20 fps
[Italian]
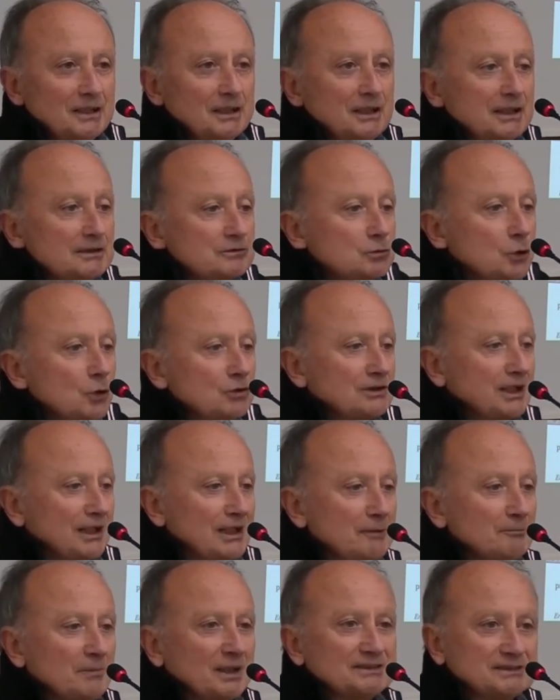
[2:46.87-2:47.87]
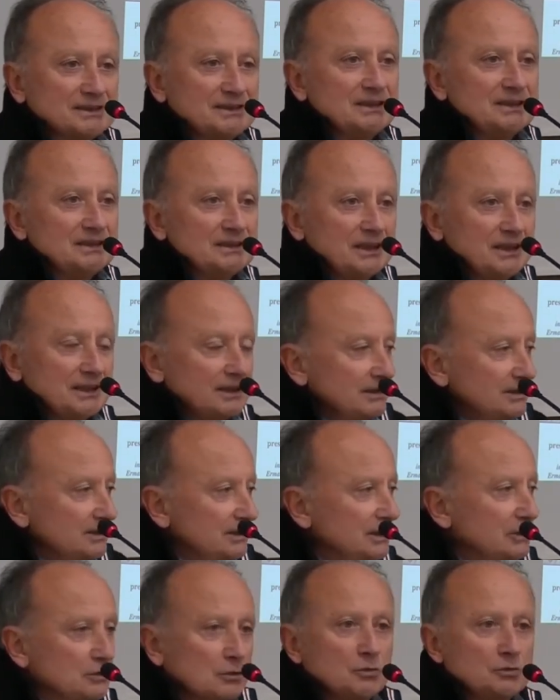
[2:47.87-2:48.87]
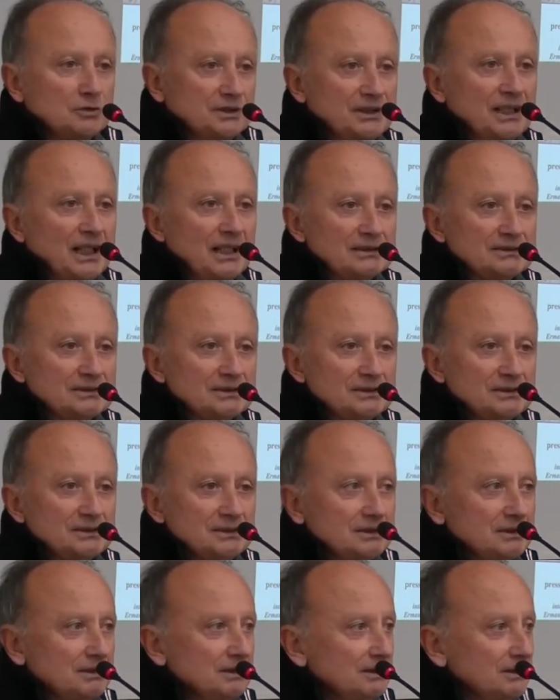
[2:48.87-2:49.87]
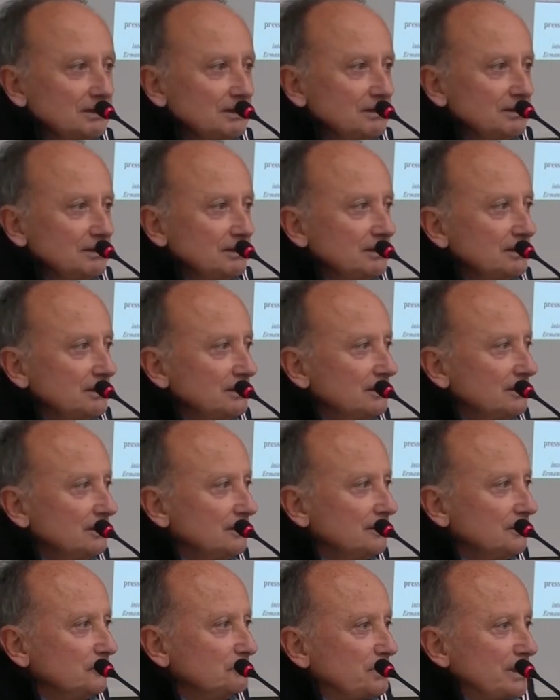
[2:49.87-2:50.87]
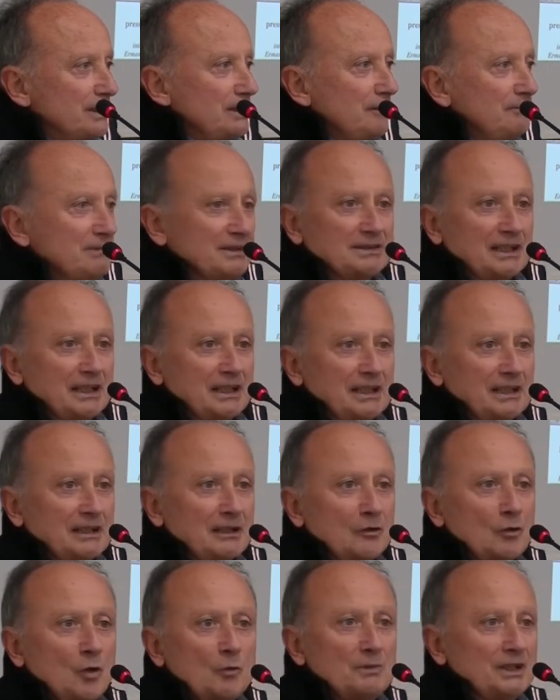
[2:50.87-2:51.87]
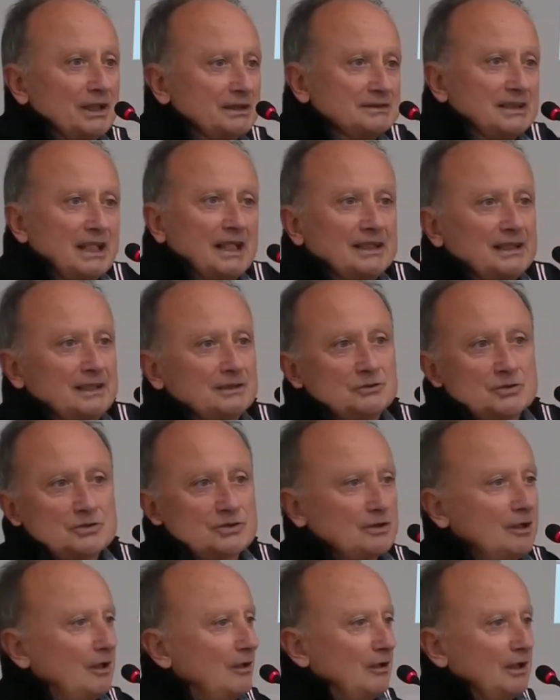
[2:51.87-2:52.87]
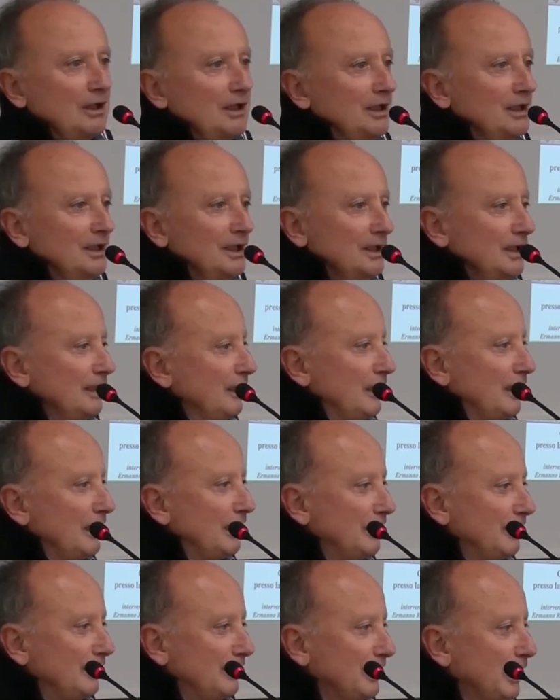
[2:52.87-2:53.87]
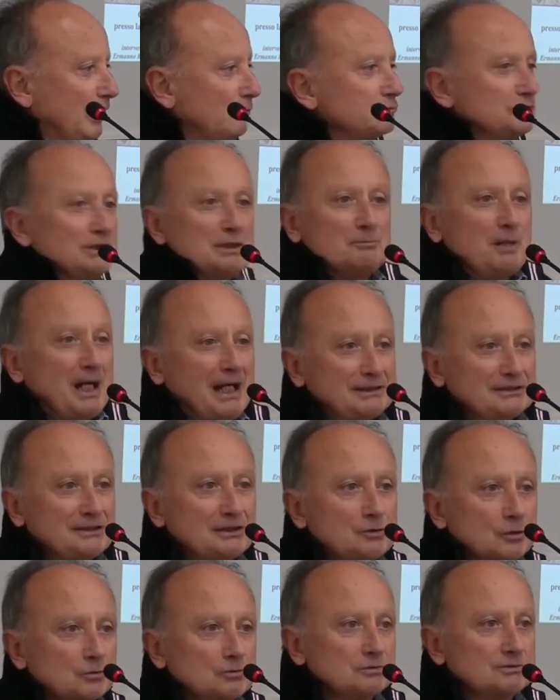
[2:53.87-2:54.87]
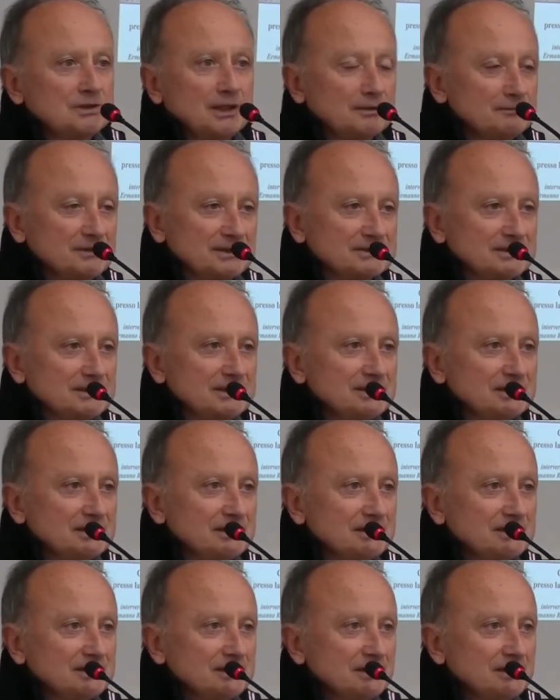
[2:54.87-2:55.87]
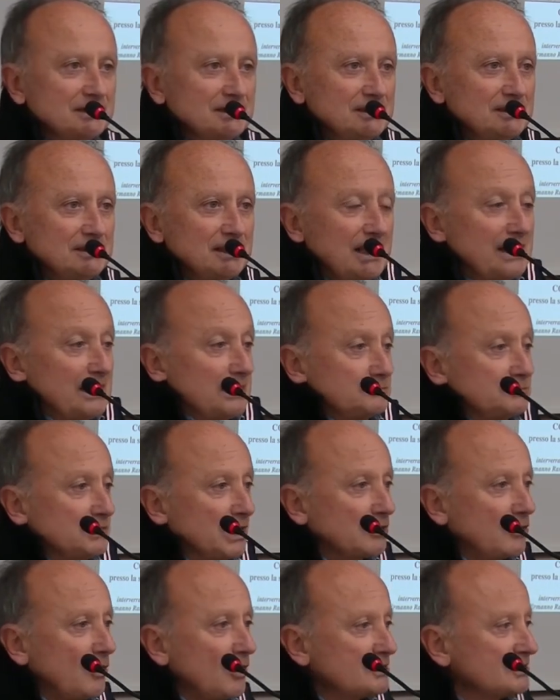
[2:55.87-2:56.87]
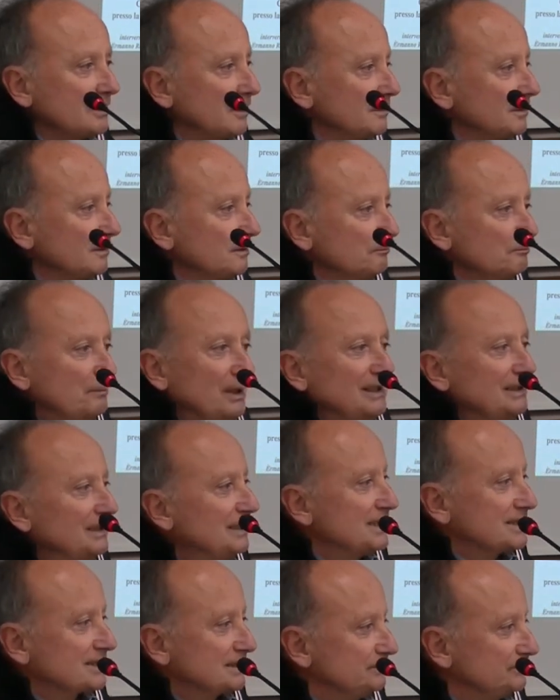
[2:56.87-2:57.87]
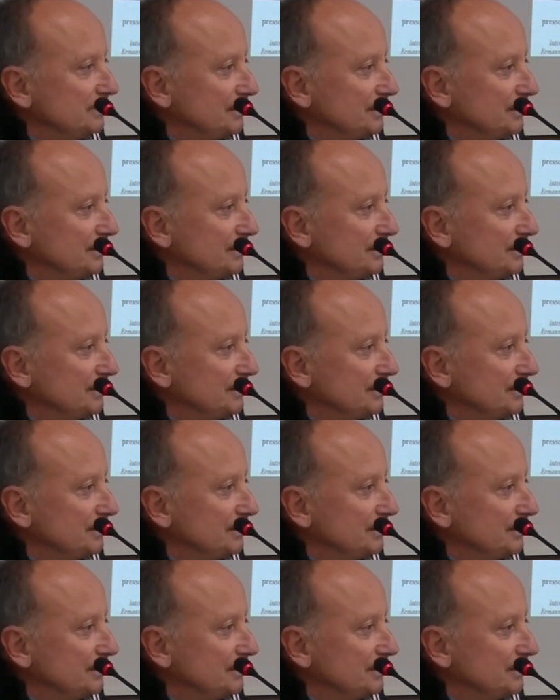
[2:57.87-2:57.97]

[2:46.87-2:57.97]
Tutte le mattine i cucchiali, praticamente era come andare, non so, a, a, a un dibattito tutte le mattine. Era una cosa bellissima.